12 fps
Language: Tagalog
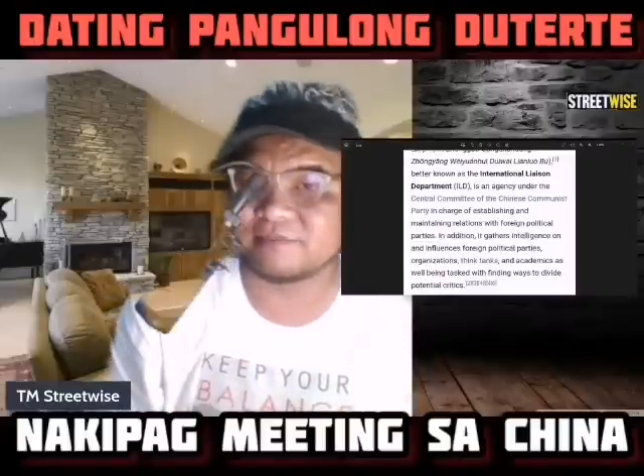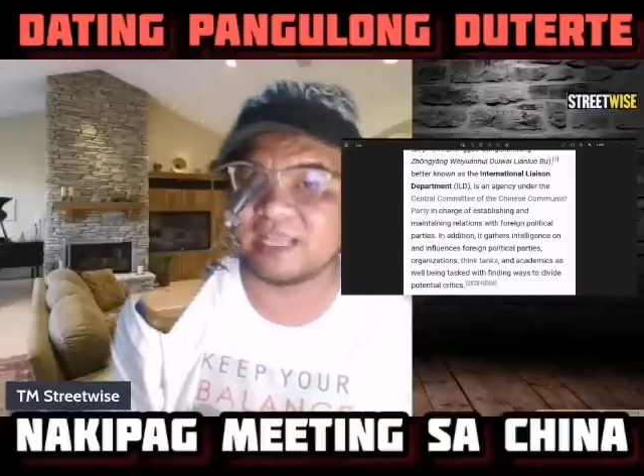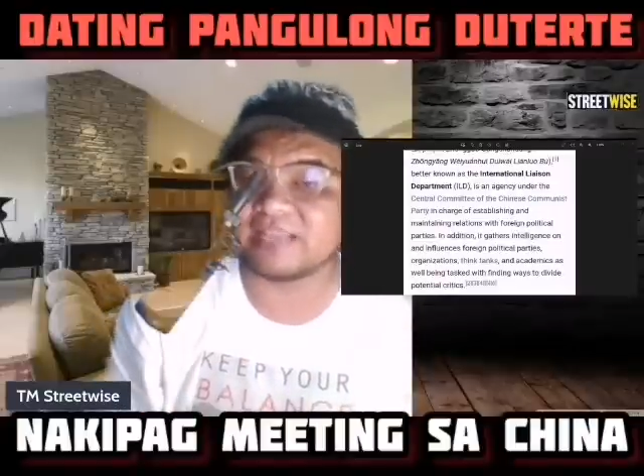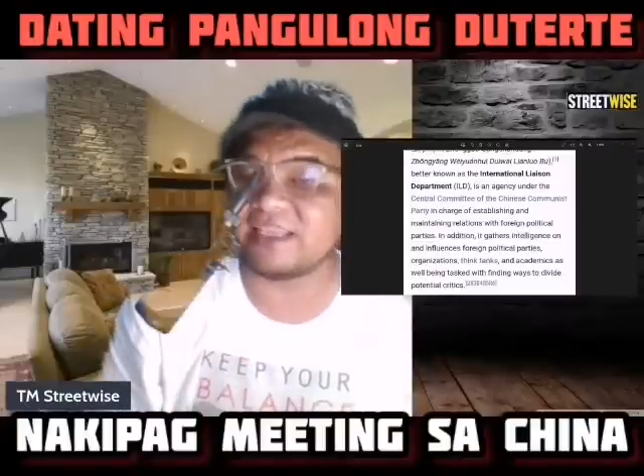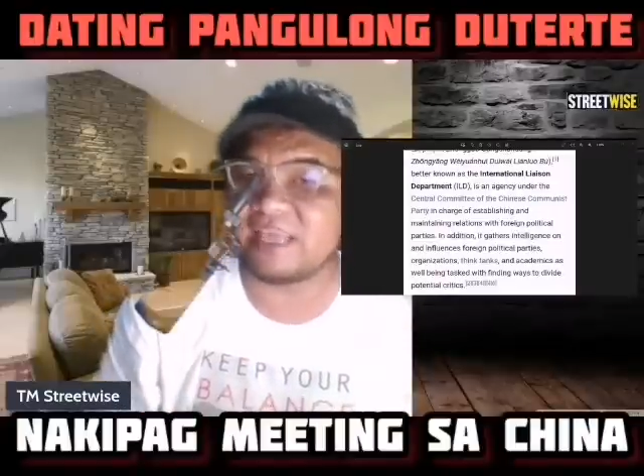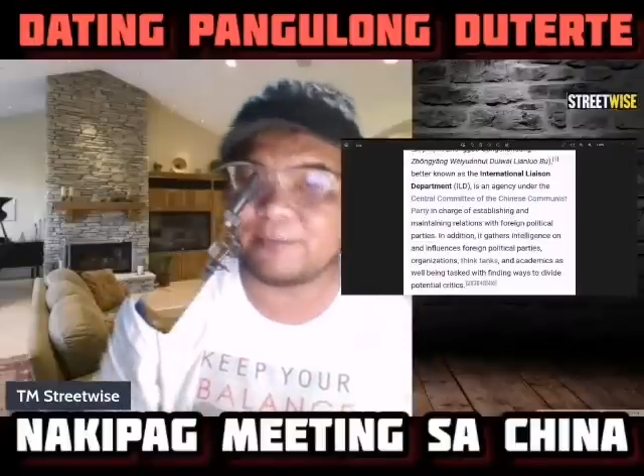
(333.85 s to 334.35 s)

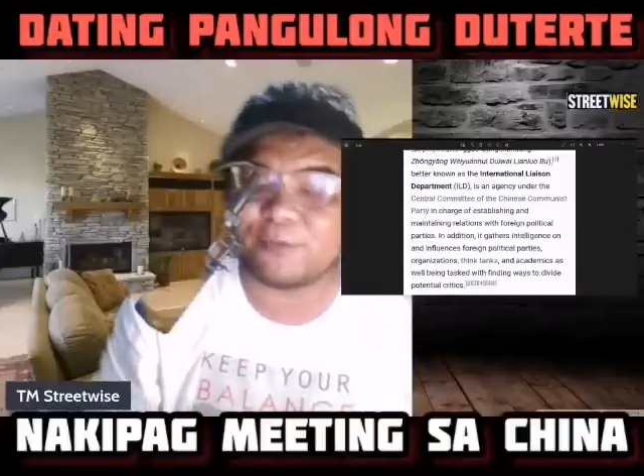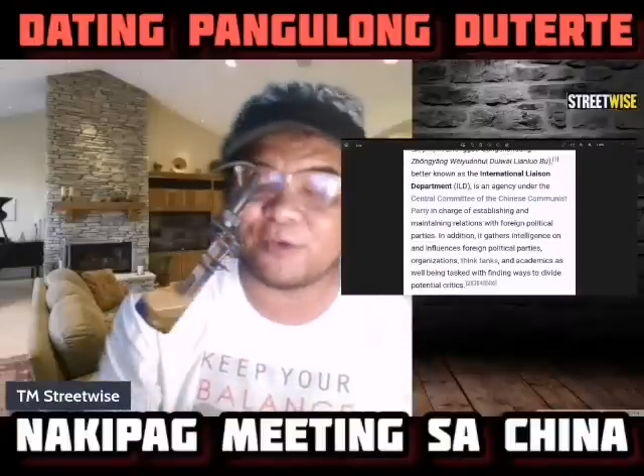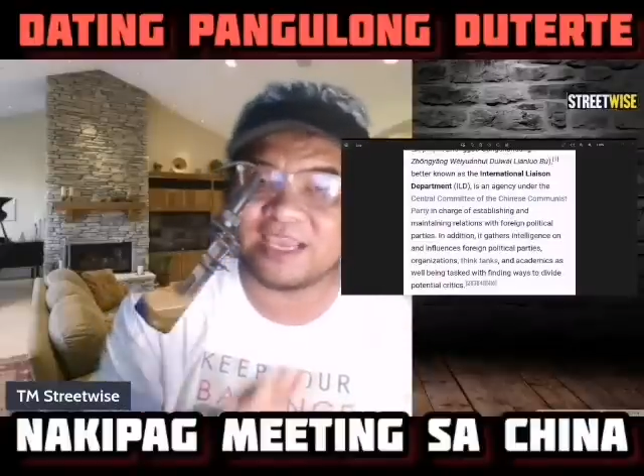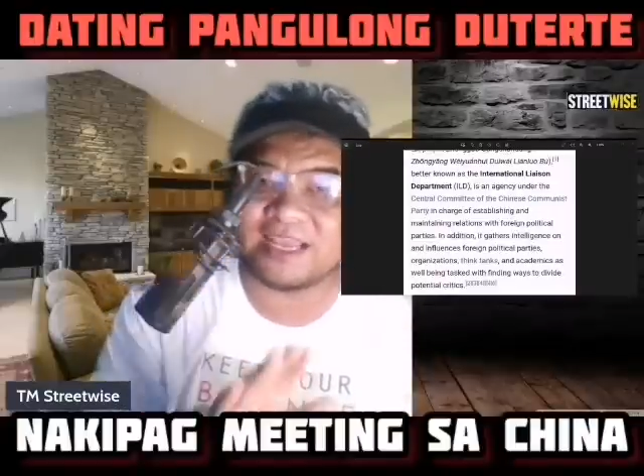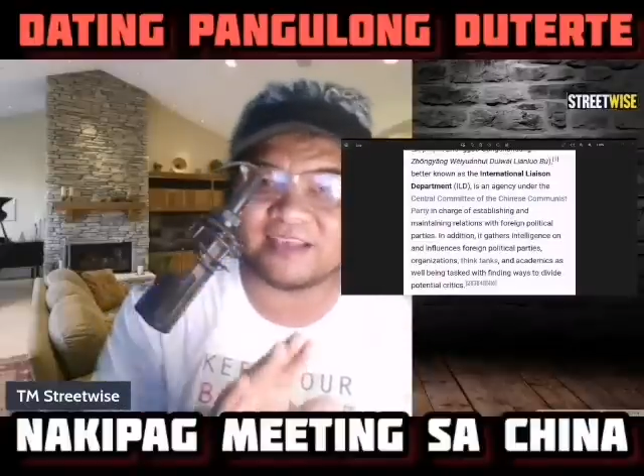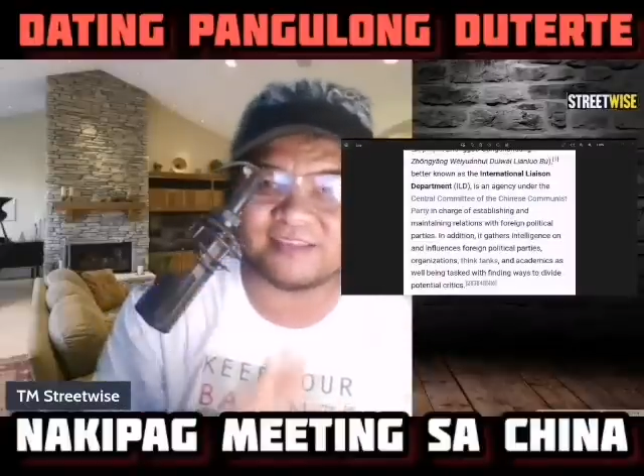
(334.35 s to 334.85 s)
at hindi po
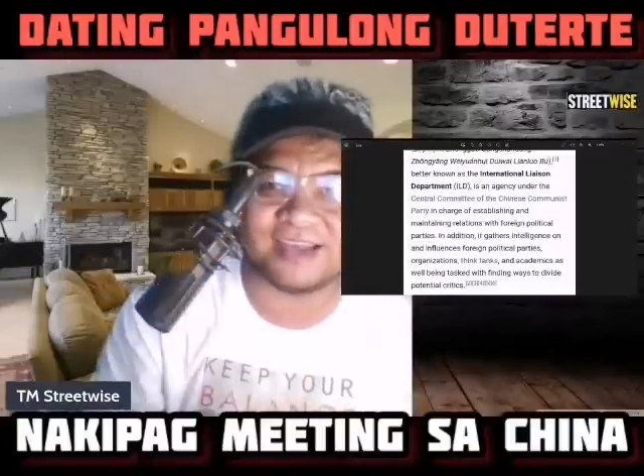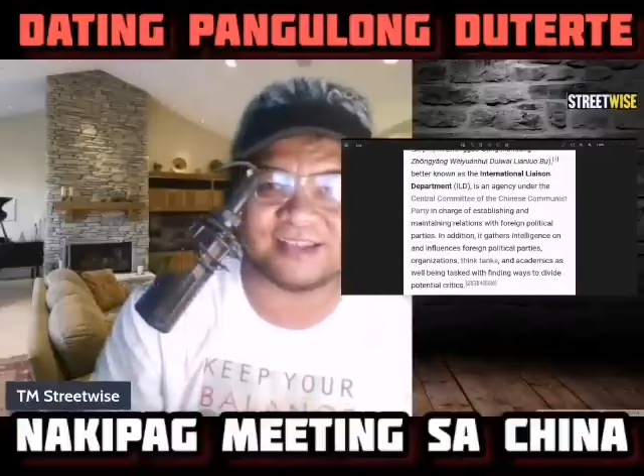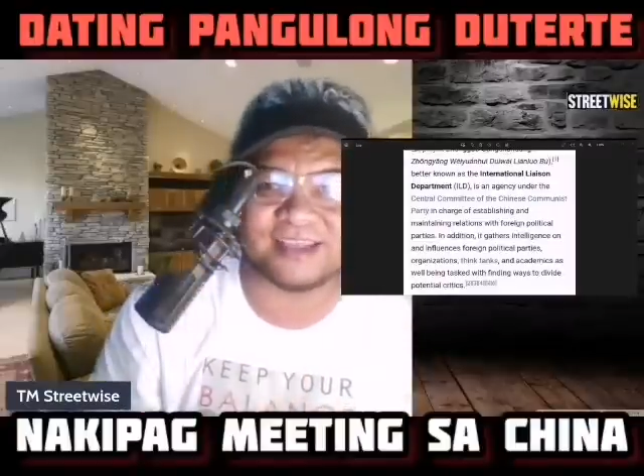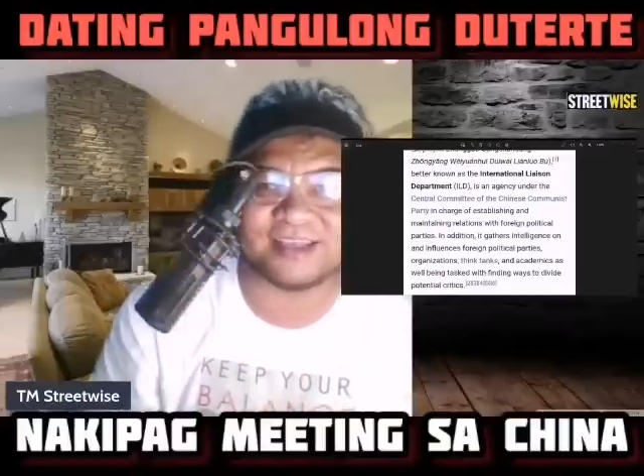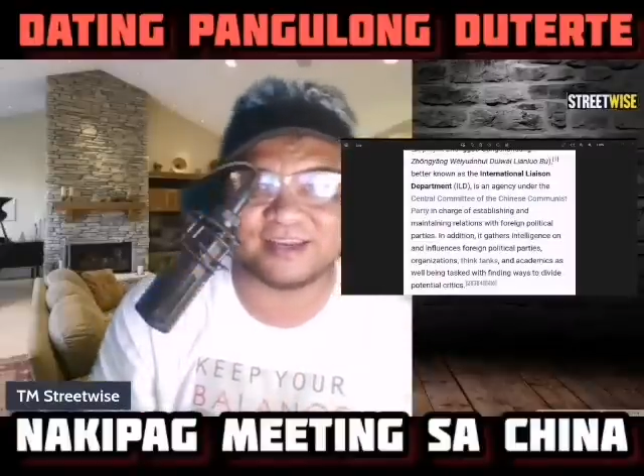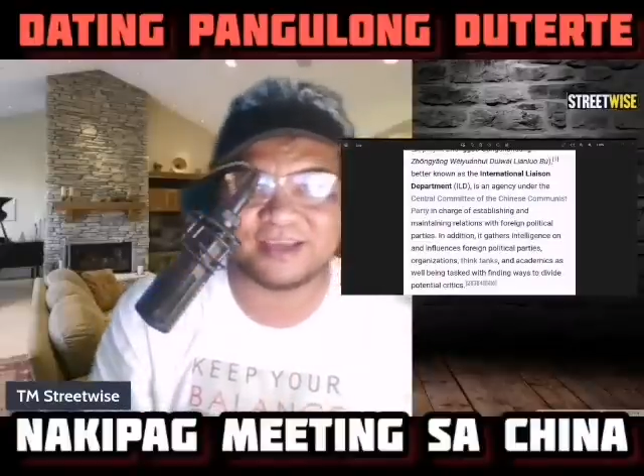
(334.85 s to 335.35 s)
kaila sa
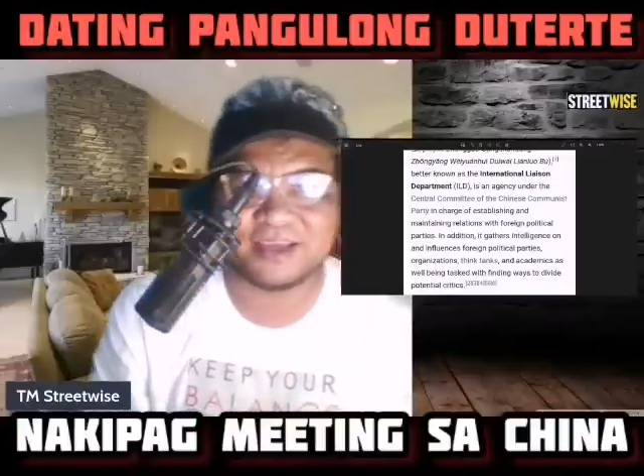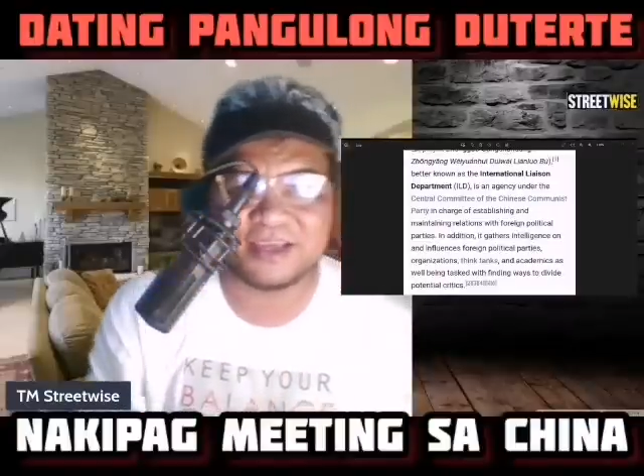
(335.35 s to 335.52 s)
atin